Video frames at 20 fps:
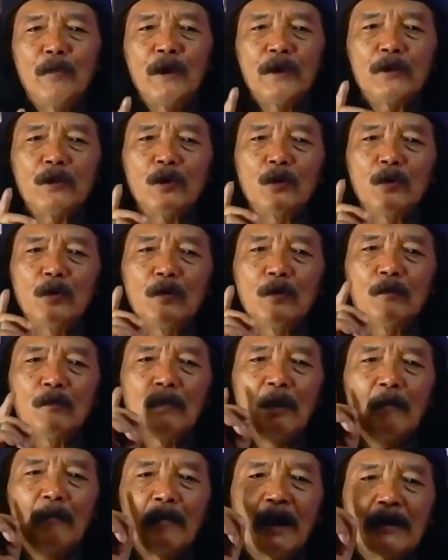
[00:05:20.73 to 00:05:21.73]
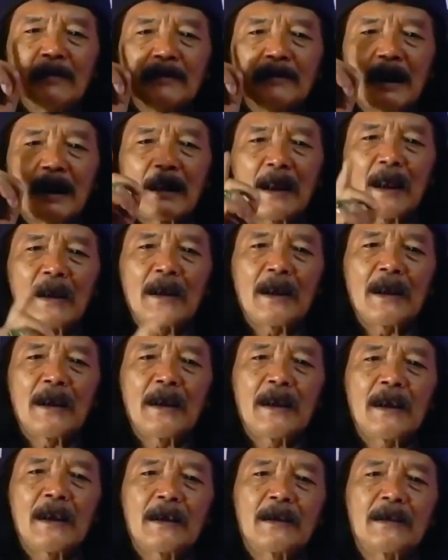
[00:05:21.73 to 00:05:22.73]
hidup itu
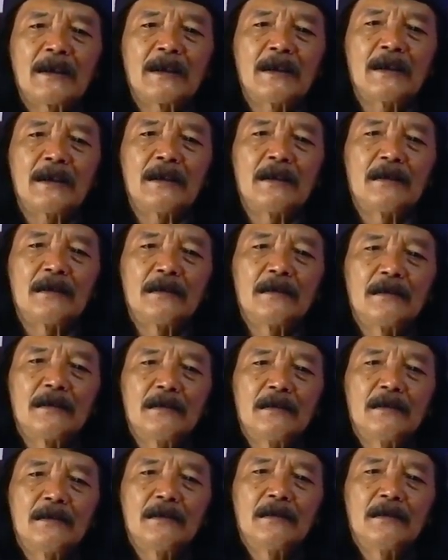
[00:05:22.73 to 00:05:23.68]
memancarkan energi